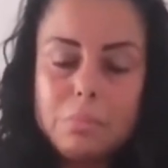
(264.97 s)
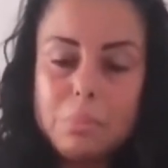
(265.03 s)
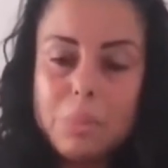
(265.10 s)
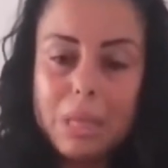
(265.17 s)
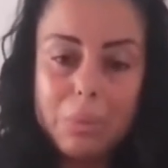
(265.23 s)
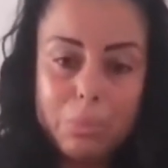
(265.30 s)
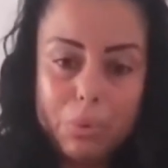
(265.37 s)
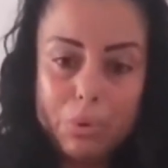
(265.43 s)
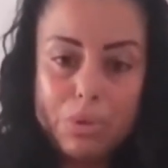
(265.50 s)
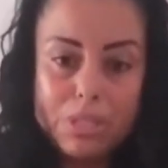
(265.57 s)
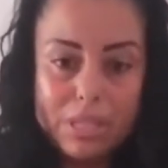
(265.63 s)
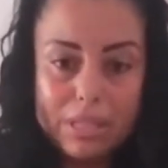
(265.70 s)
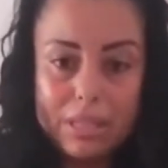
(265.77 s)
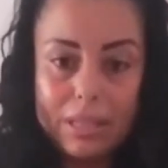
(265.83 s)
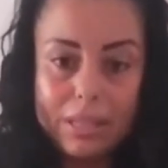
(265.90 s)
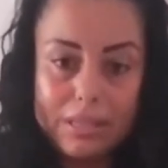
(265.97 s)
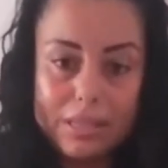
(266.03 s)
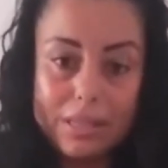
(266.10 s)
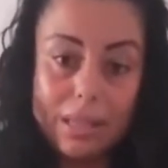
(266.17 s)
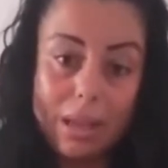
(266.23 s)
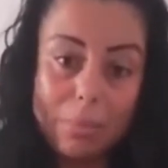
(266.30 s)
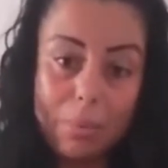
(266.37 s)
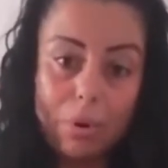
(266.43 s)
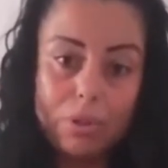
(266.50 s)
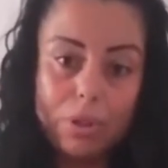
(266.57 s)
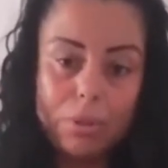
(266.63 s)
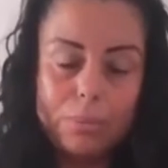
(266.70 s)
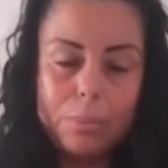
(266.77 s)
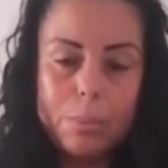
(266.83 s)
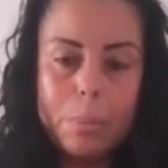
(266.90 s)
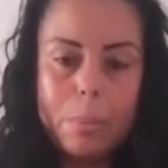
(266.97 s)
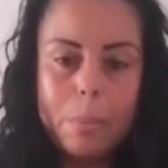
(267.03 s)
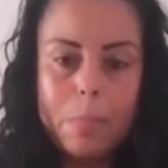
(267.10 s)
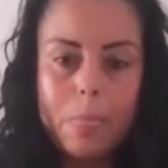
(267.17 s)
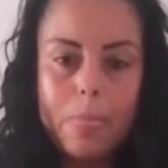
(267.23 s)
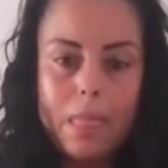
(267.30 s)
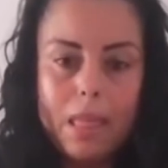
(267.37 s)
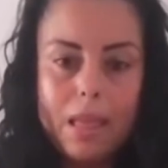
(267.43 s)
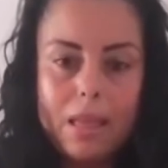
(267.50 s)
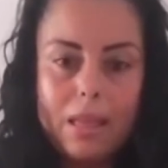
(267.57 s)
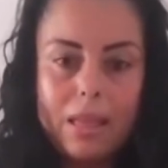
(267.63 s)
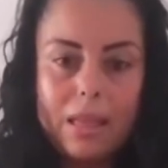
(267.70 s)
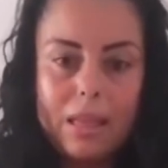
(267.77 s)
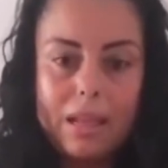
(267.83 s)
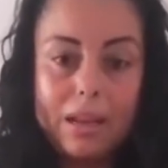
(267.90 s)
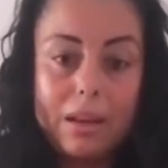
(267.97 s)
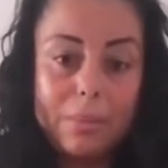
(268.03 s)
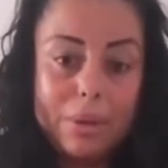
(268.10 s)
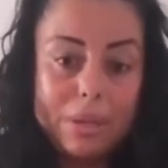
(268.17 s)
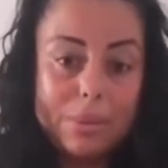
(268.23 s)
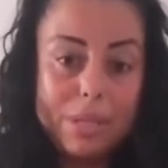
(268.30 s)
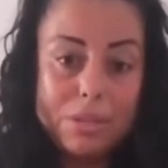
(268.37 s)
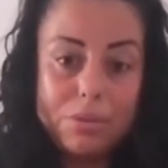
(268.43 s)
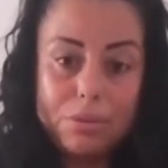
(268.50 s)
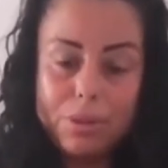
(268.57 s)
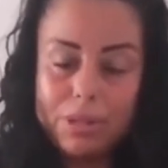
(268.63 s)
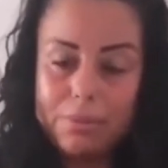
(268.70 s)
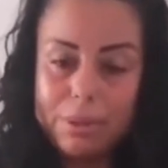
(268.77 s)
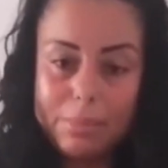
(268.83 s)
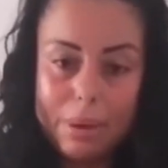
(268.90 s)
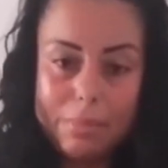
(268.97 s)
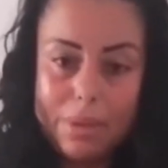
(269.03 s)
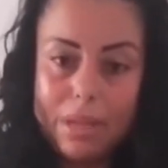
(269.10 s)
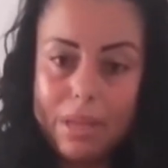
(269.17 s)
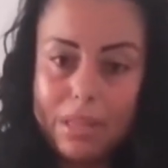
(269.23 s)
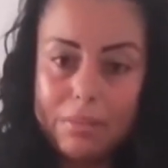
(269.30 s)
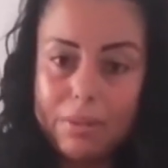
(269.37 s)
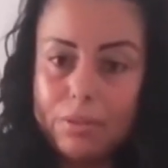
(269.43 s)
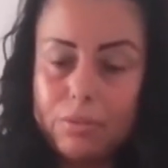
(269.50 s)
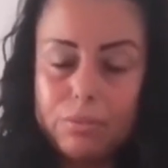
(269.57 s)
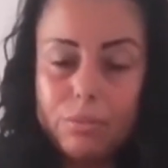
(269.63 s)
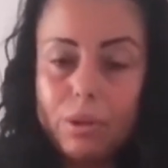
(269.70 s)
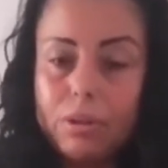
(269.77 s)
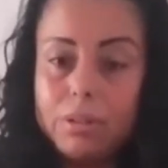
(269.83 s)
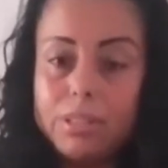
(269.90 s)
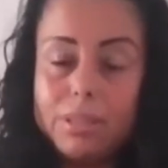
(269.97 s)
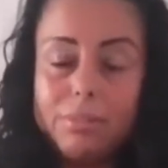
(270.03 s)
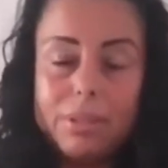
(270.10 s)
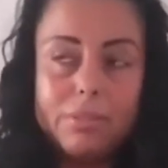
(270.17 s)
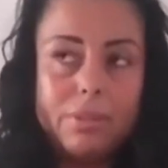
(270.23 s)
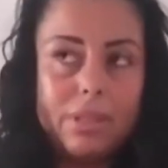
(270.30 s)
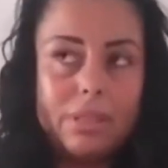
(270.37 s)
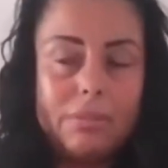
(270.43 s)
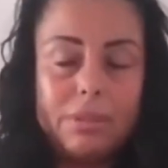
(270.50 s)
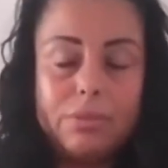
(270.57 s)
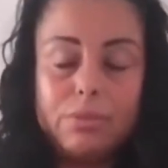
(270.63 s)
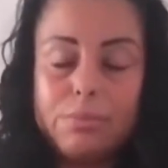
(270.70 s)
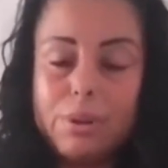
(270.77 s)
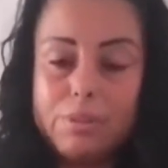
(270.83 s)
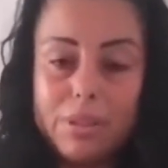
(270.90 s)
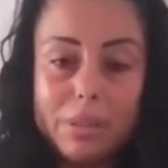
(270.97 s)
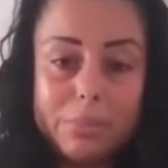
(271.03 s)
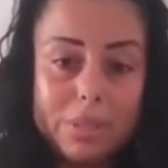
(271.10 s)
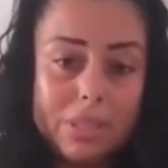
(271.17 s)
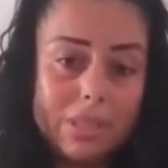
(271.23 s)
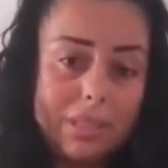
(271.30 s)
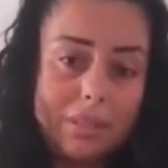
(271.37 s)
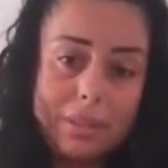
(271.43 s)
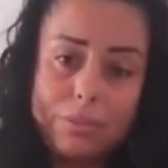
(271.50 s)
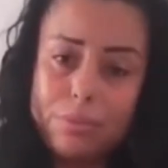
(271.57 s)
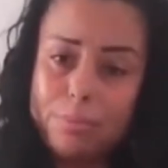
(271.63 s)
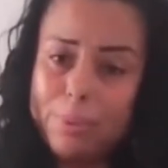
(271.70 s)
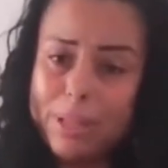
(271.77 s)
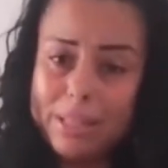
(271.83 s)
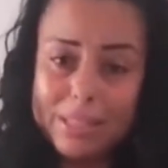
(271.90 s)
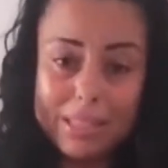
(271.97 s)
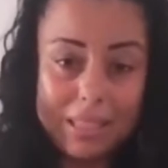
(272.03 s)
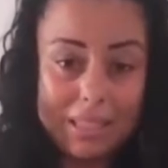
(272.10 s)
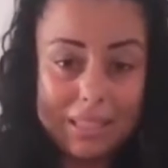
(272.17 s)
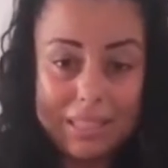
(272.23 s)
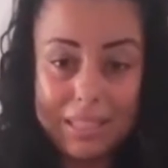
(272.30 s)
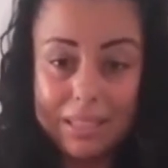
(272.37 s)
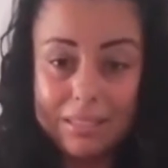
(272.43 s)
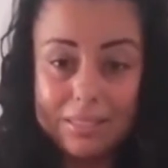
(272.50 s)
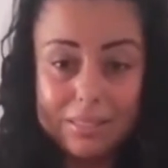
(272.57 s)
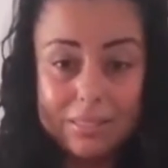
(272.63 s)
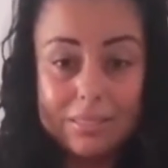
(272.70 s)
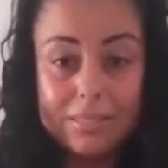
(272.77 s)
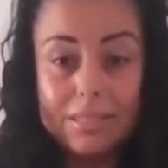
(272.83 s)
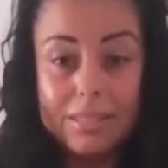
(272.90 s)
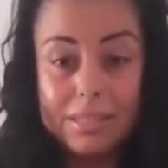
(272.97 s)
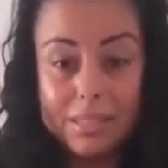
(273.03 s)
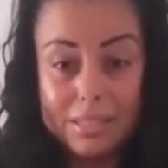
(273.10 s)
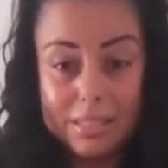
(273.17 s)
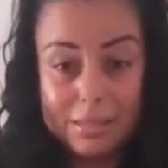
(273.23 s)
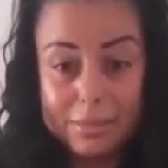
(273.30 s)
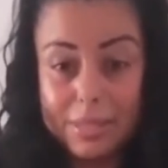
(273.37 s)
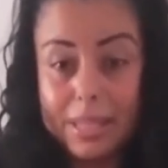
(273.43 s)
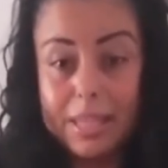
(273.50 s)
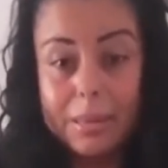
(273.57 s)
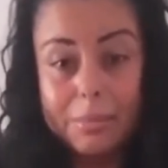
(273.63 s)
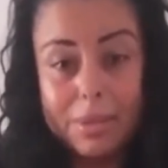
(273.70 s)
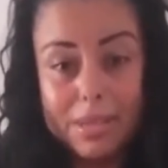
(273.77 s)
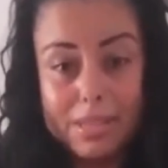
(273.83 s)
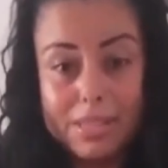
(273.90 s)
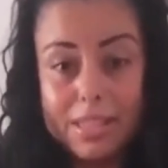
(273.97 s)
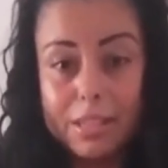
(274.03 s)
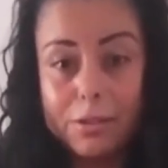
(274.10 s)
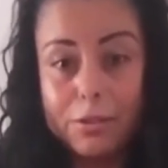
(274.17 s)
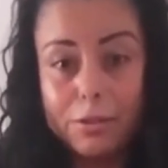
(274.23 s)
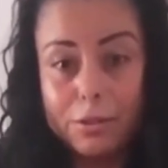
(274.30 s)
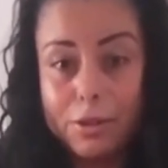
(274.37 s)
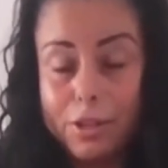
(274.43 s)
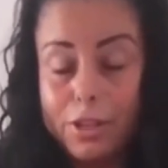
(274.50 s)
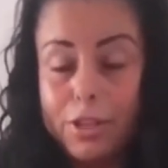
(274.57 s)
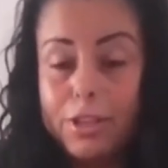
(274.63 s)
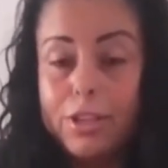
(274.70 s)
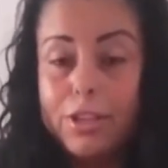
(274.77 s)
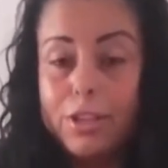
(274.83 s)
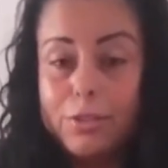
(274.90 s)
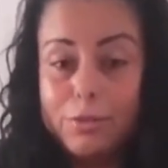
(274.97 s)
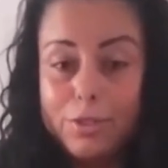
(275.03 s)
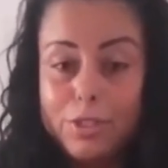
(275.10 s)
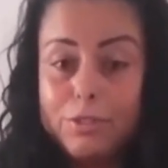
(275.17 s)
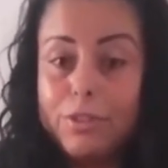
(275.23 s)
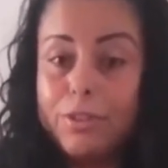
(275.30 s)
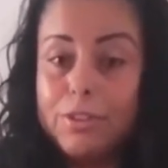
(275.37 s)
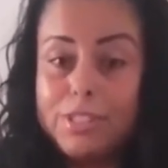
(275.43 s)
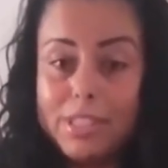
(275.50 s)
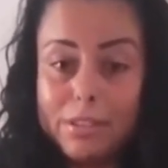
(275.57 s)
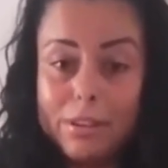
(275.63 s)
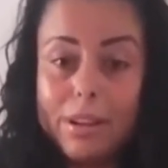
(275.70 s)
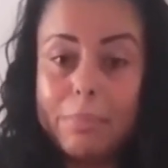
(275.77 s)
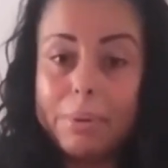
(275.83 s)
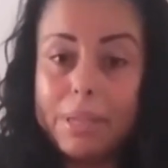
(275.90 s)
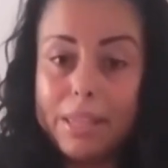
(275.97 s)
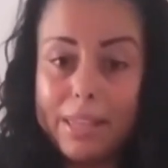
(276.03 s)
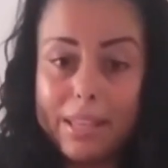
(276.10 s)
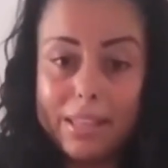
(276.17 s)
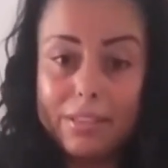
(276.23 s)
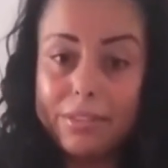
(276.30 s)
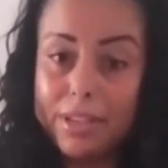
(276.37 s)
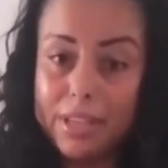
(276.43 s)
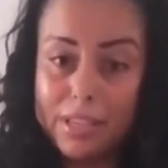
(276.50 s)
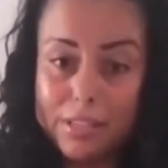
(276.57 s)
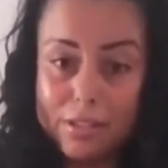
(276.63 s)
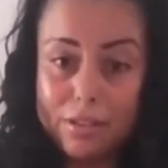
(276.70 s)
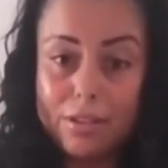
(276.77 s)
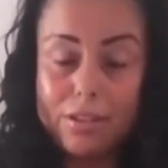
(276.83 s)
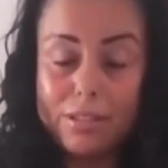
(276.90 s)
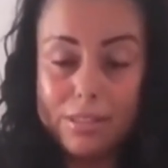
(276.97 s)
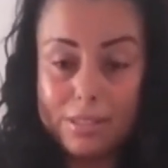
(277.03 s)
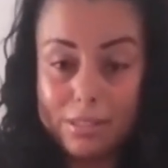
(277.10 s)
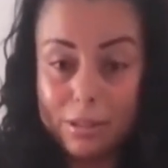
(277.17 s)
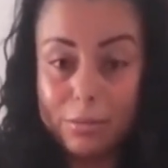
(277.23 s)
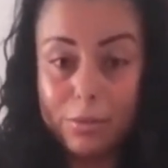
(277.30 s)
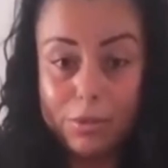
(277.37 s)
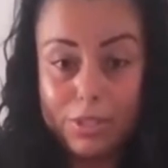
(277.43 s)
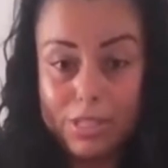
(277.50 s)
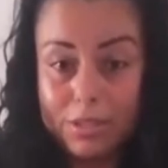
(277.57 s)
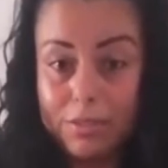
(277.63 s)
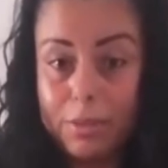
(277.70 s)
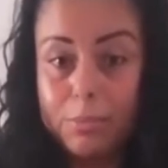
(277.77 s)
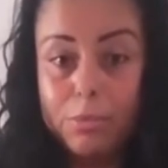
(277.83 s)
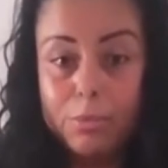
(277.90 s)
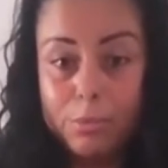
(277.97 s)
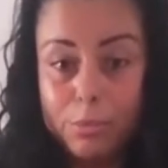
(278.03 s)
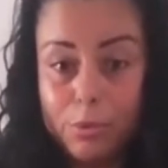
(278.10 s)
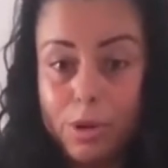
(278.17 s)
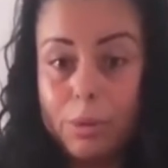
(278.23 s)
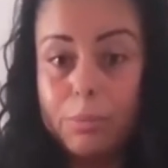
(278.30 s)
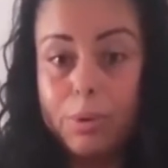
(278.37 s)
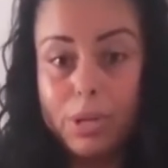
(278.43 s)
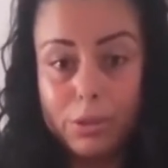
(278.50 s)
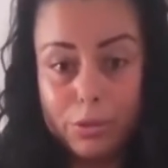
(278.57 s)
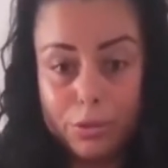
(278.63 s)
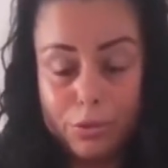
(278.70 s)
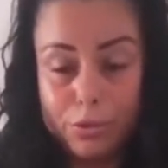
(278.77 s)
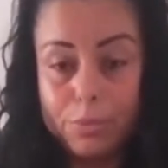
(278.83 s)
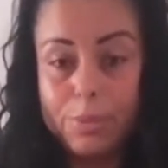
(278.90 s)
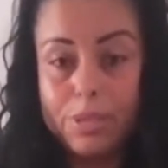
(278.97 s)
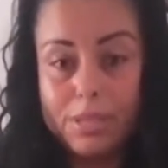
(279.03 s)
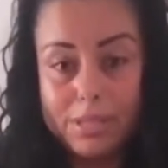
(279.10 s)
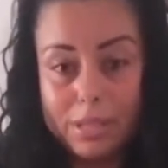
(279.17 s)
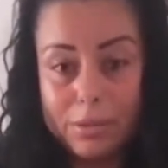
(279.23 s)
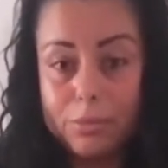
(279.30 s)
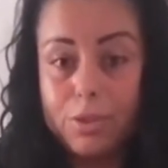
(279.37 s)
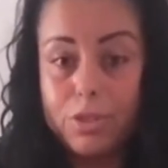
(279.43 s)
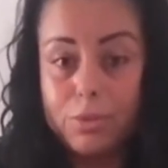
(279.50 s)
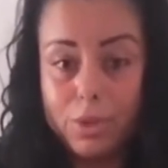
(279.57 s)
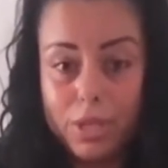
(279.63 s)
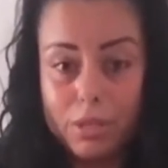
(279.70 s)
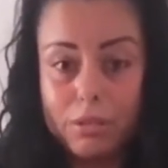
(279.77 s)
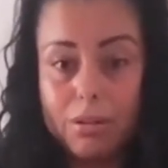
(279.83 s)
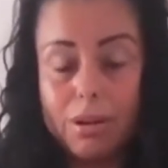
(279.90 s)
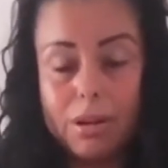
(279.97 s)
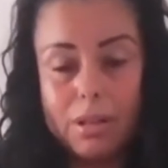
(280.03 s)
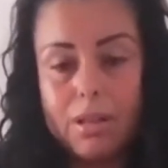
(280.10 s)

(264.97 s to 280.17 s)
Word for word: Et pour eux, c'était, c'était important. Et là, ben, bien sûr, il y avait ma mère, il y avait tout le monde, il y avait, il y avait toute ma famille, il y avait tout plein de chrétiens. Ce qui est bien, c'est que je vous dis, France, Seigneur, la prière des frères et sœurs, comme on dit, ça fait mouvoir le bras de Dieu, ben ça, oui, je vais y croire.